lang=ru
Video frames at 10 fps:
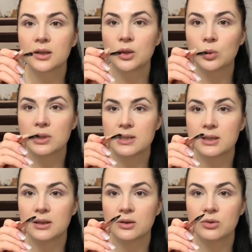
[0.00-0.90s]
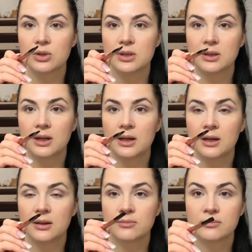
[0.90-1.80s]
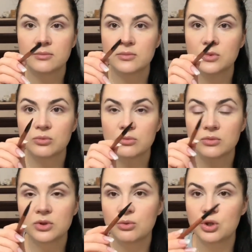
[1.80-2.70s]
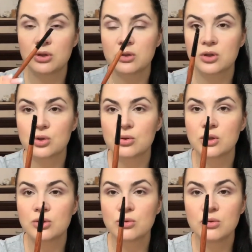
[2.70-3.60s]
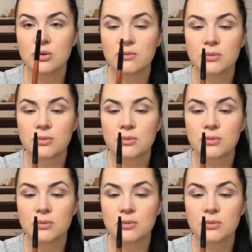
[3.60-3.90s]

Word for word: толстая, то есть она ну, не очень хорошо рисует.